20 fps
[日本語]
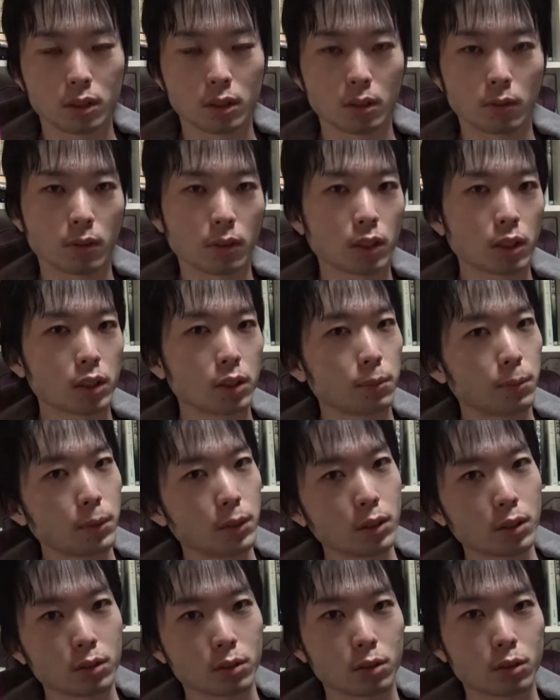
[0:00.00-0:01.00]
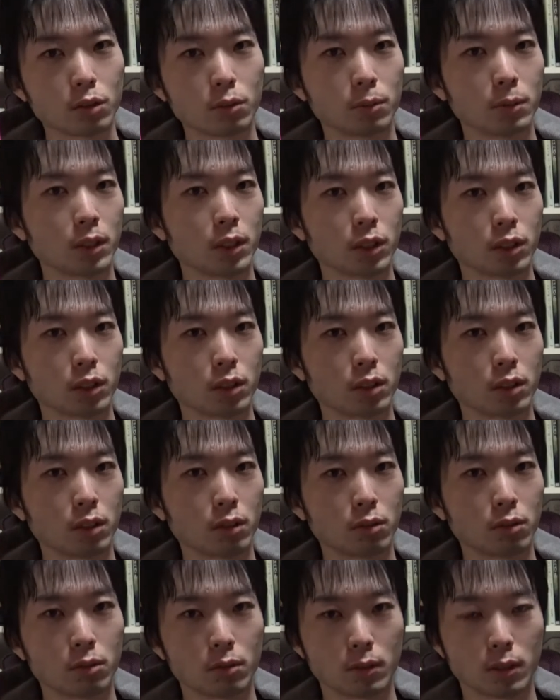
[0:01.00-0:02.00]
いや、私ビジネス興味ないしっ
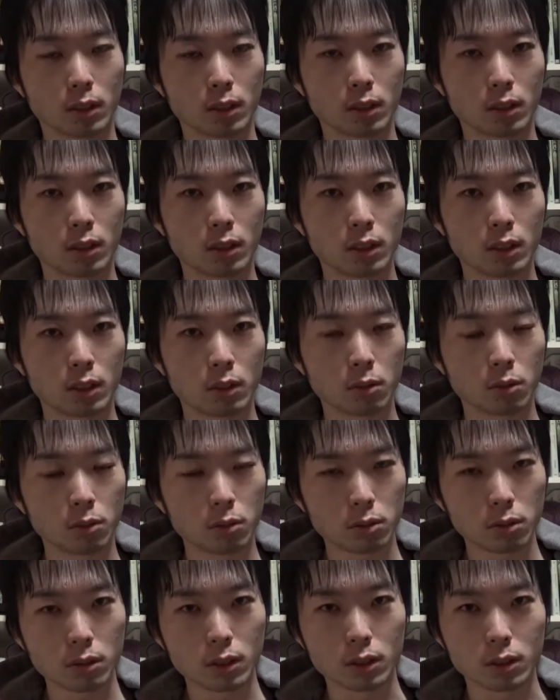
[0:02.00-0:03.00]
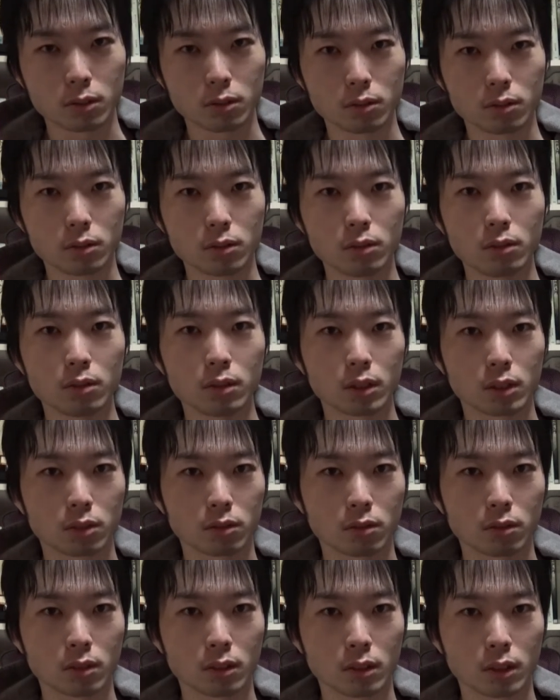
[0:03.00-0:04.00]
ていう人は、おそらく読んだ
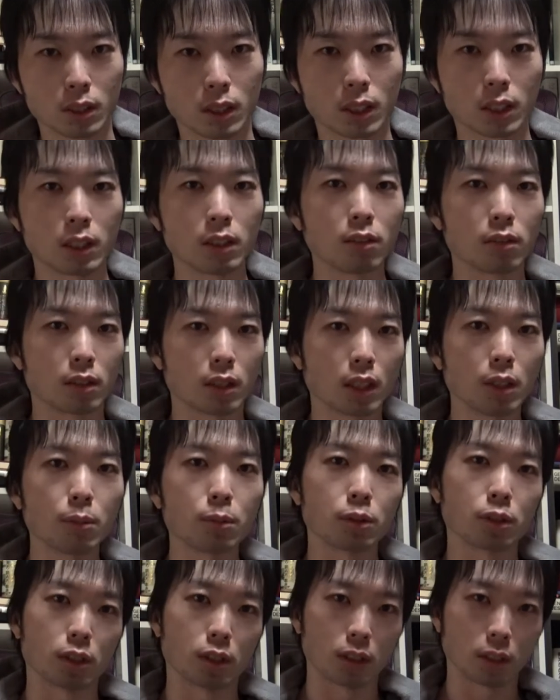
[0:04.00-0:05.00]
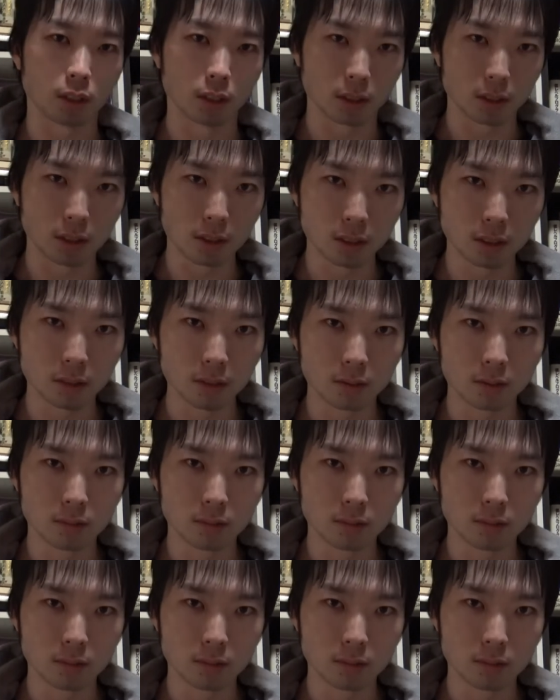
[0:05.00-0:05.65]
瞬間に飽きるかもしれないです。